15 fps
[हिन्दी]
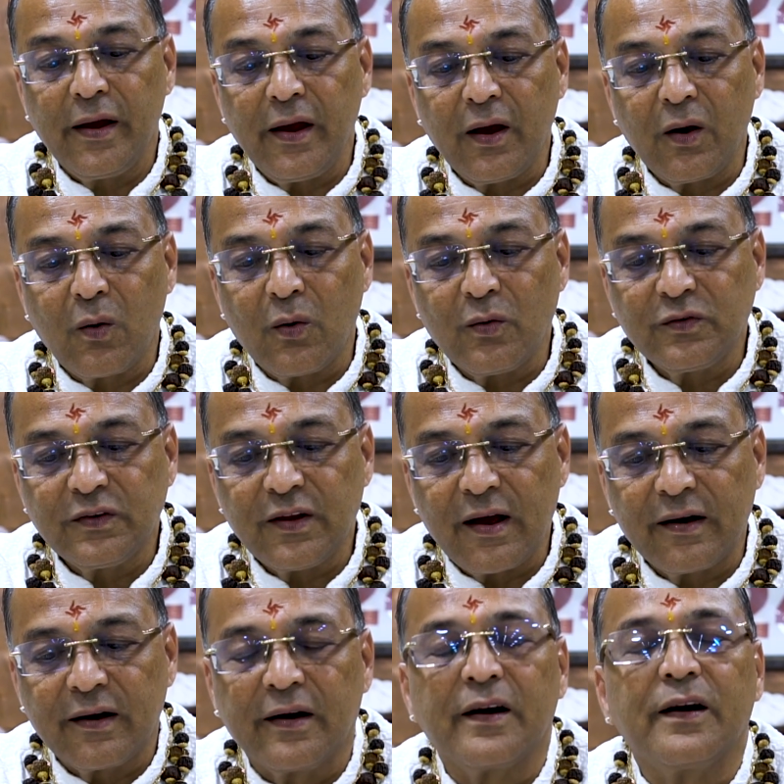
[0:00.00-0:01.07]
एक कौन सा
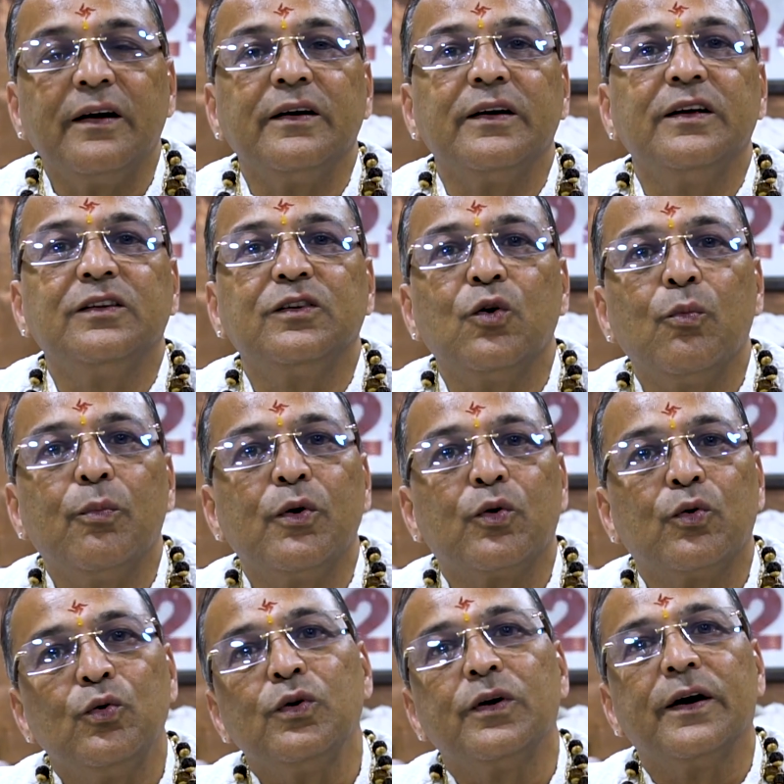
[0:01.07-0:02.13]
ग्रह इसके ऊपर
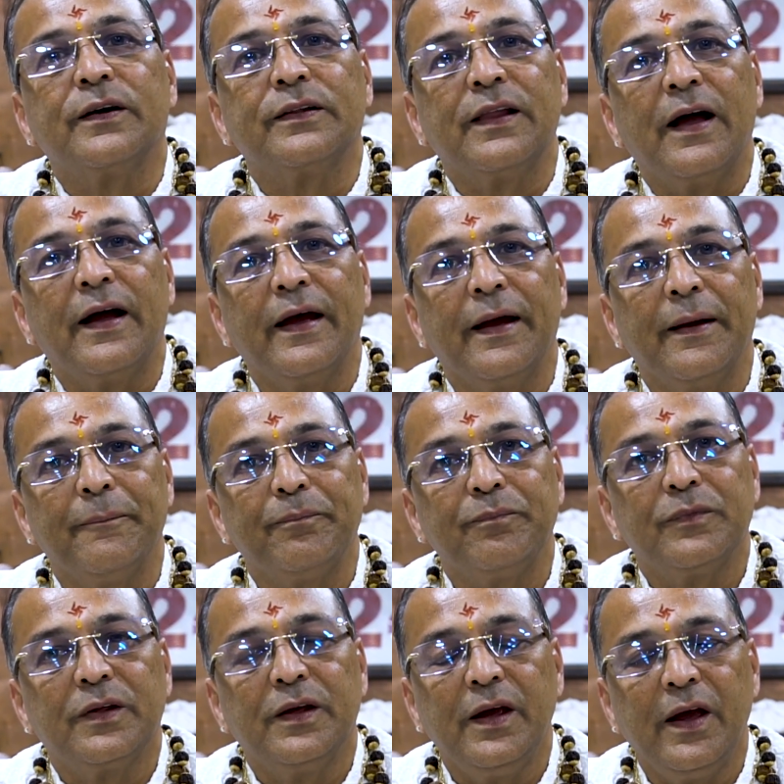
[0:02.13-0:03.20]
रूल करता है
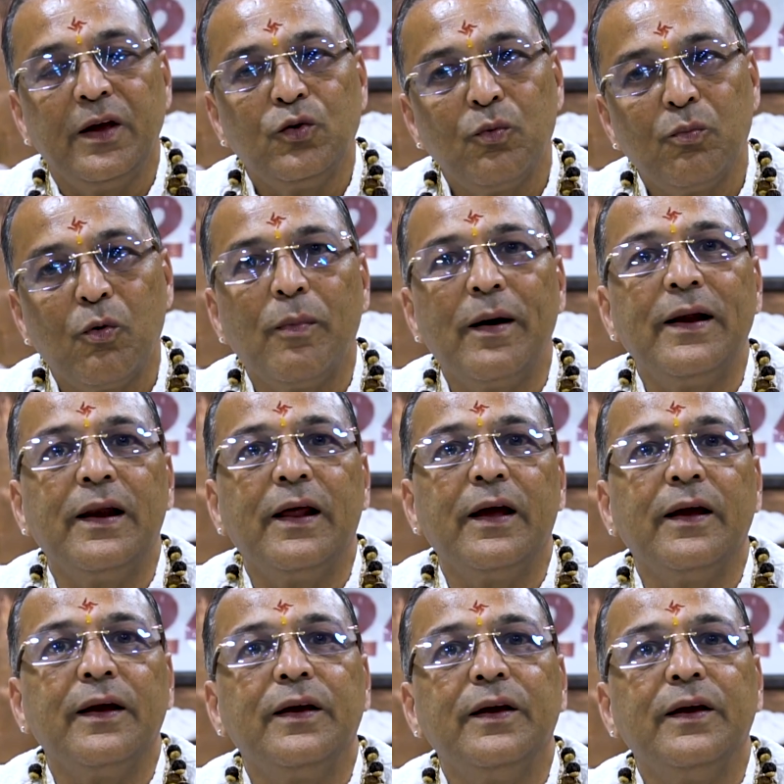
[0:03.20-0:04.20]
कि ये जो मोबाइल है